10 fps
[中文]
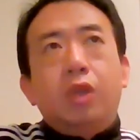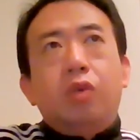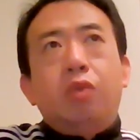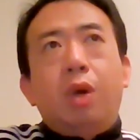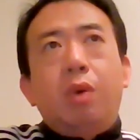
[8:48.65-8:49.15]

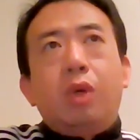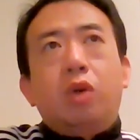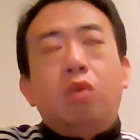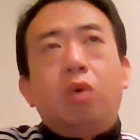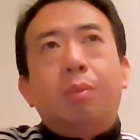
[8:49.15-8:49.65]
就远远
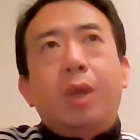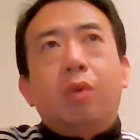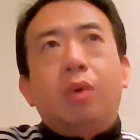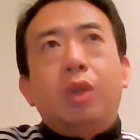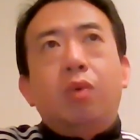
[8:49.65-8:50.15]
超过
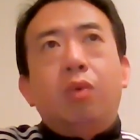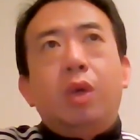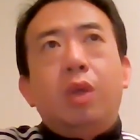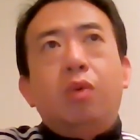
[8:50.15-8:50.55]
美国纽约，